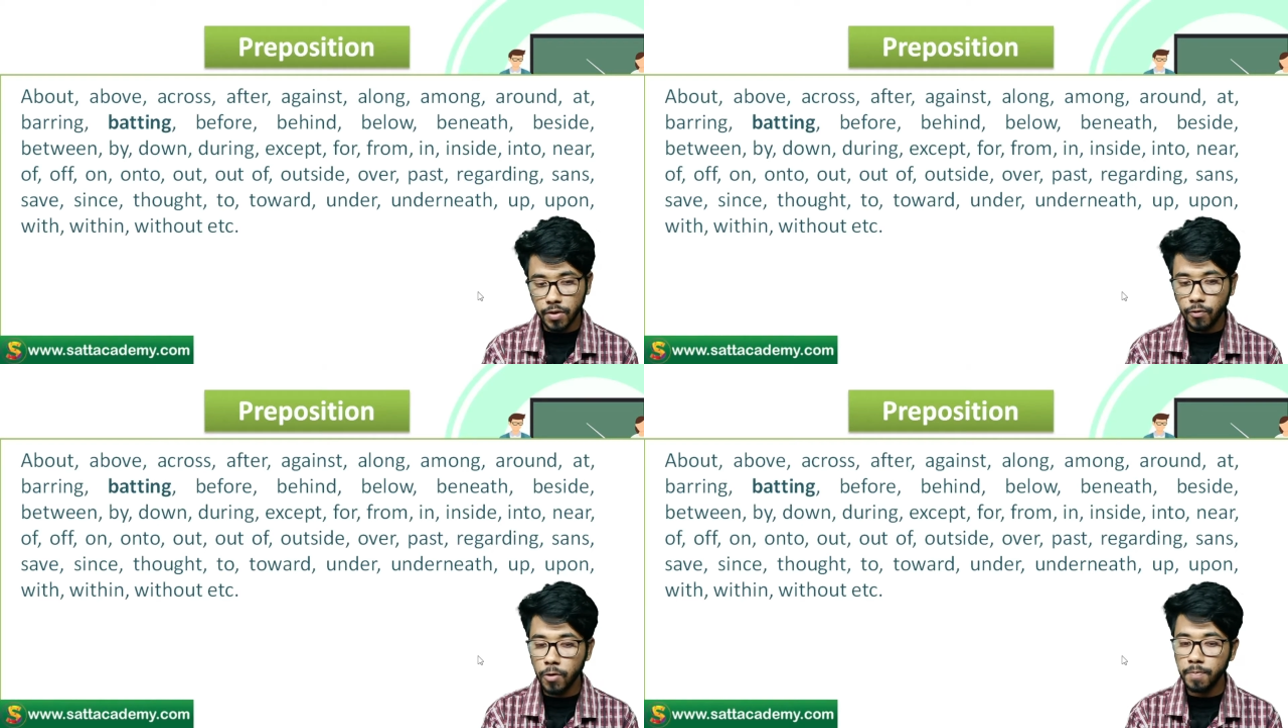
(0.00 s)

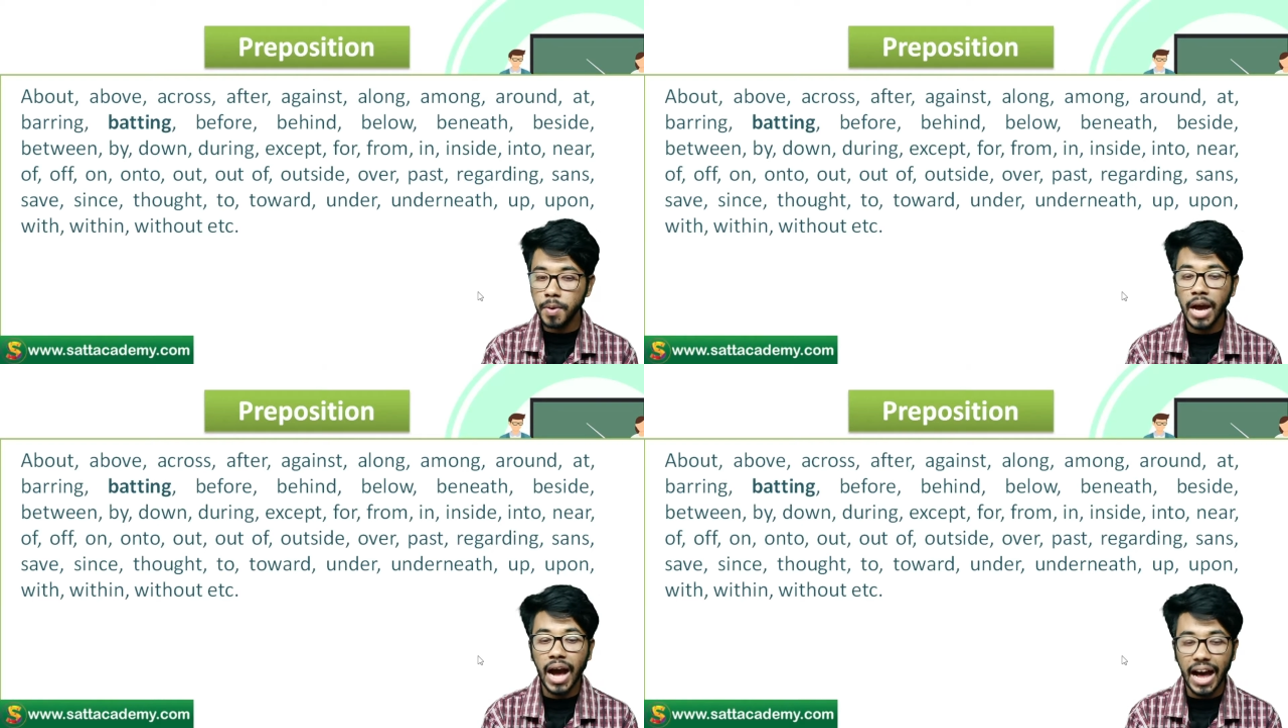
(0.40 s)
বিফোর
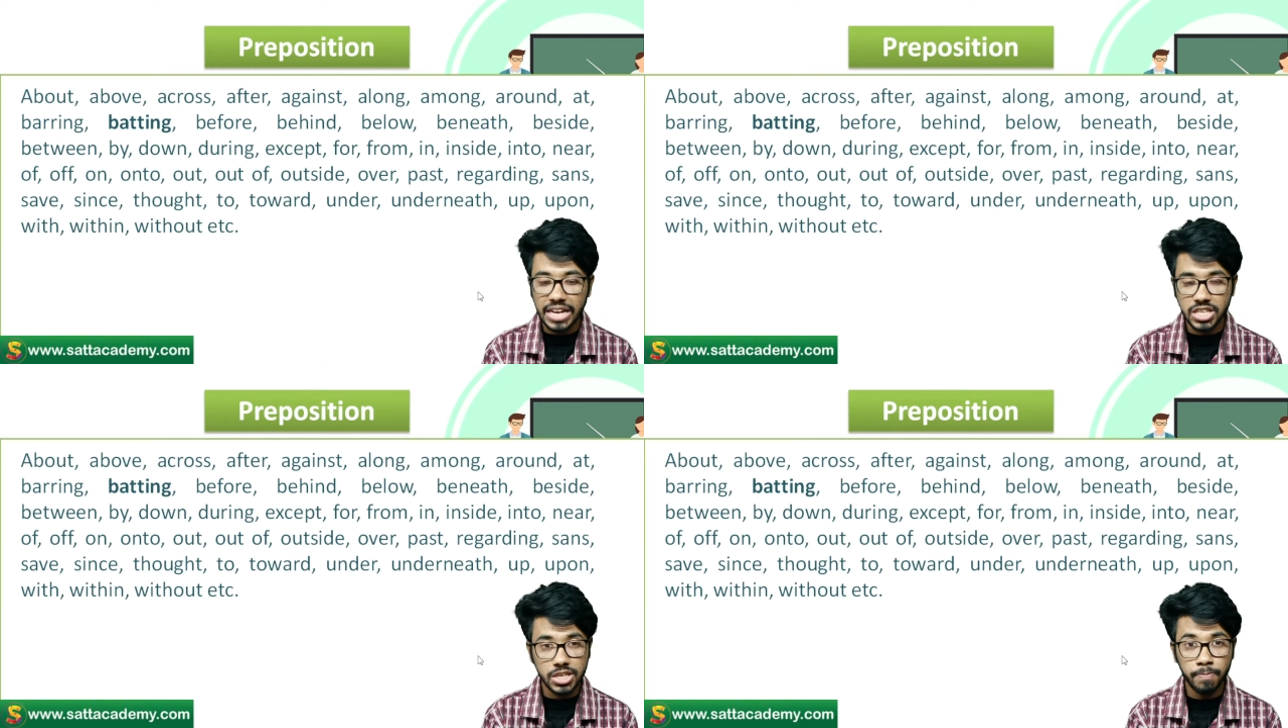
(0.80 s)

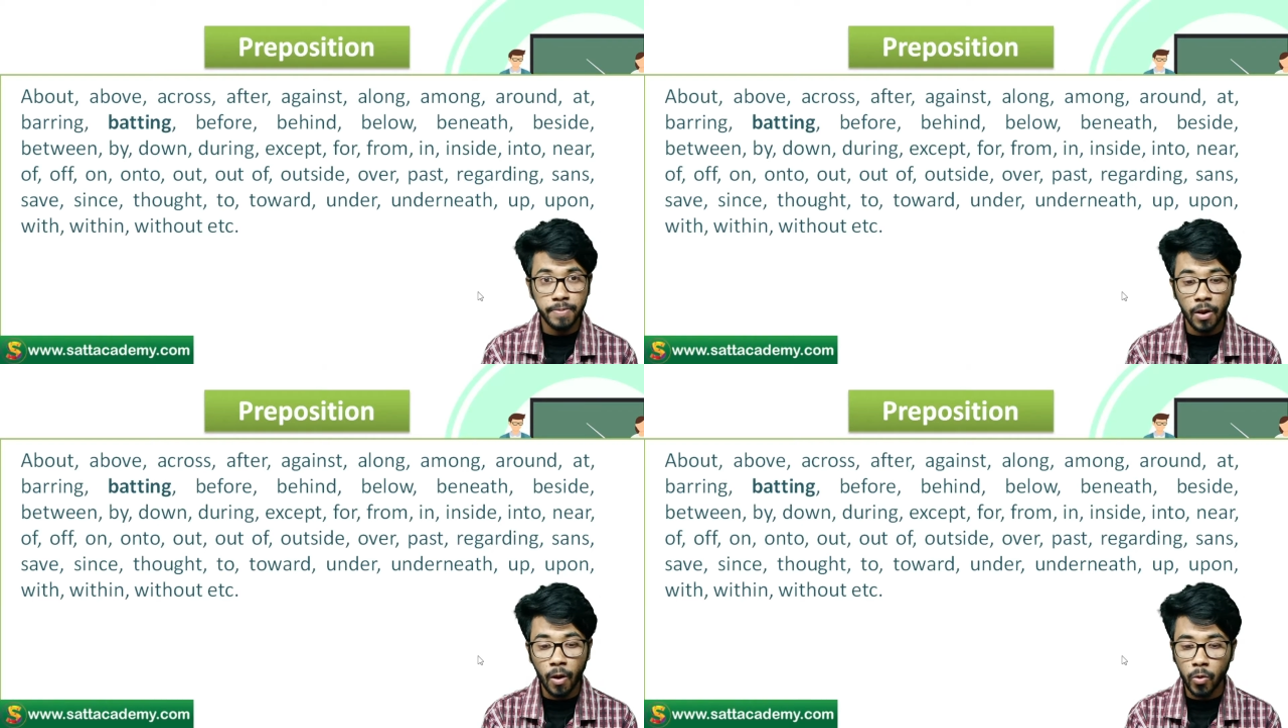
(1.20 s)
বিহাইন্ড
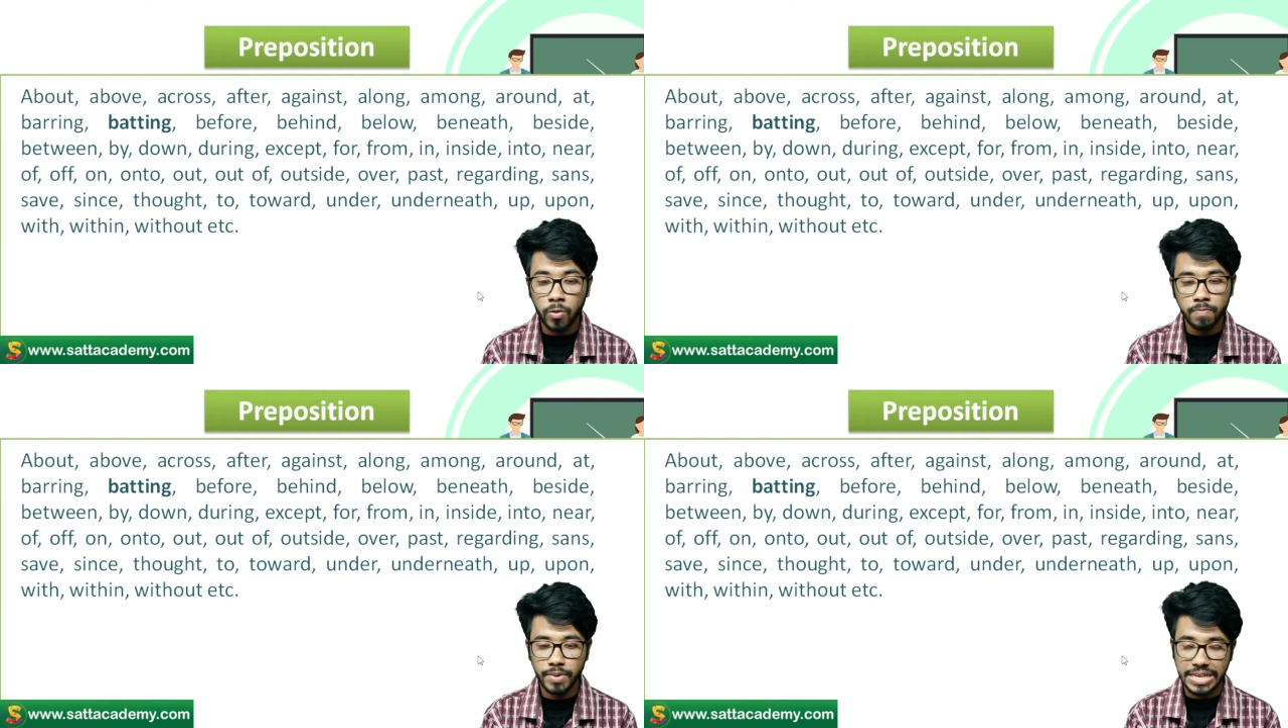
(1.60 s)
বিলো
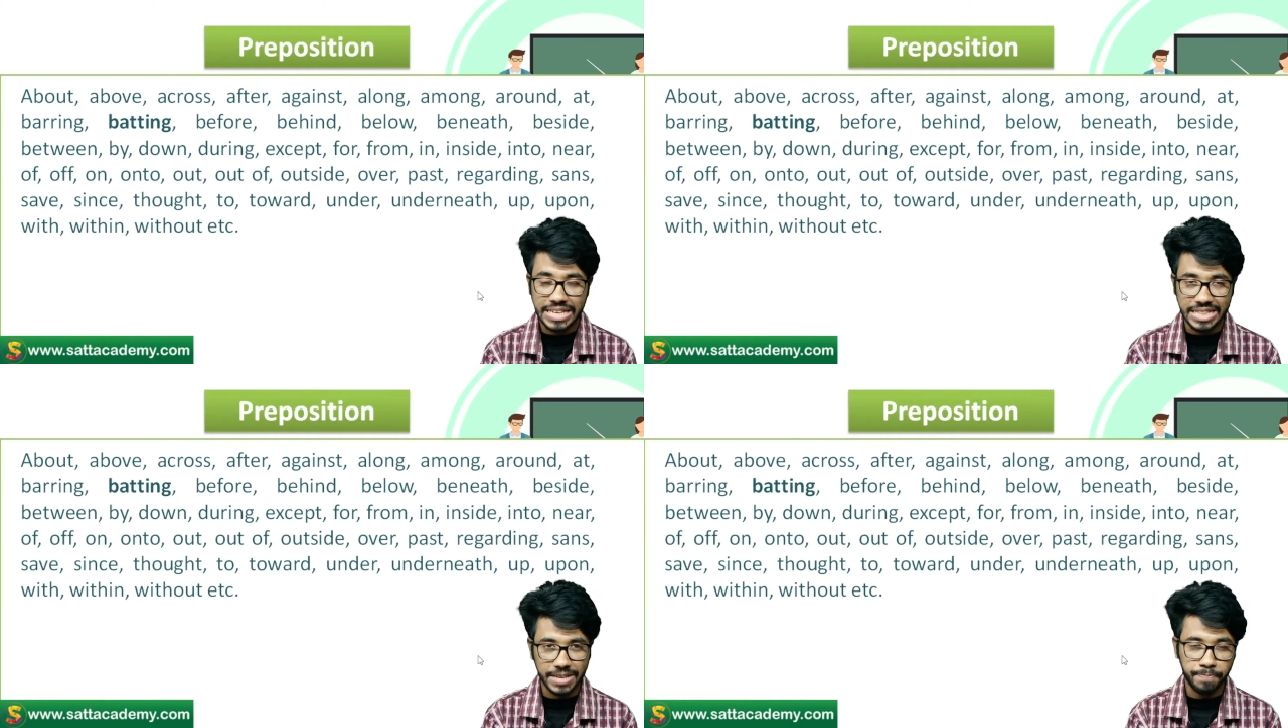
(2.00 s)

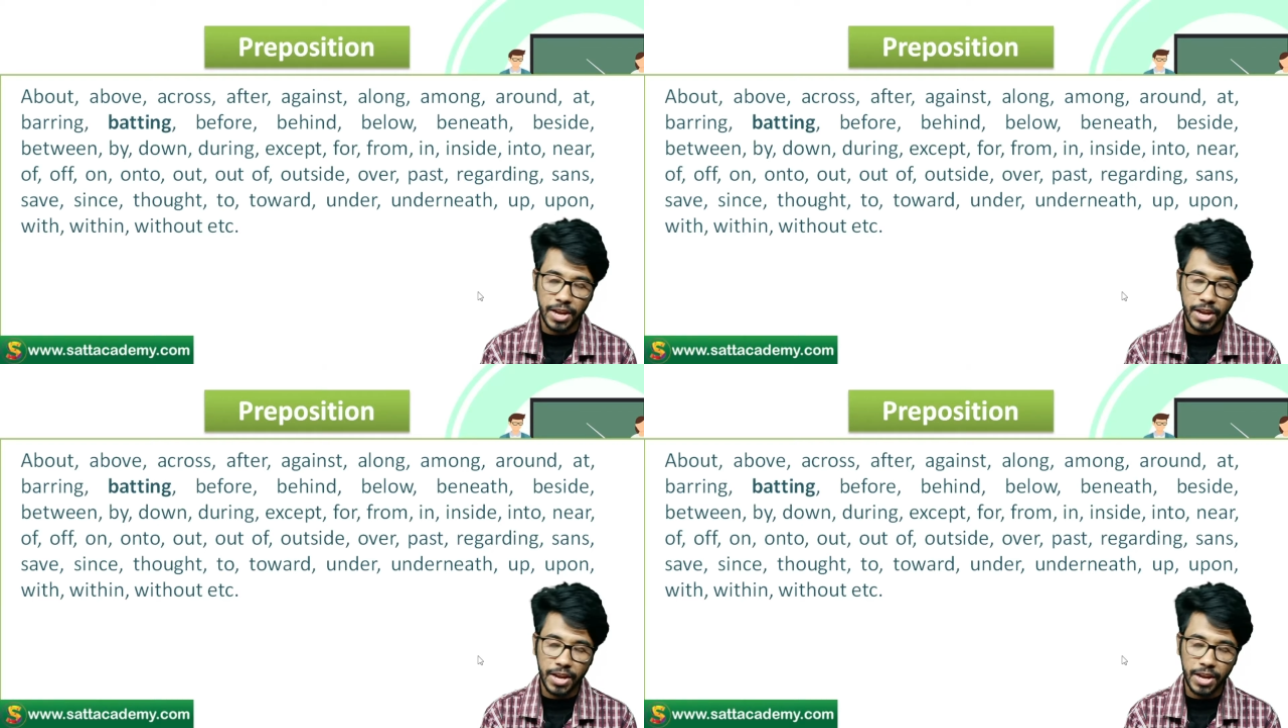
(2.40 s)
বিনিথ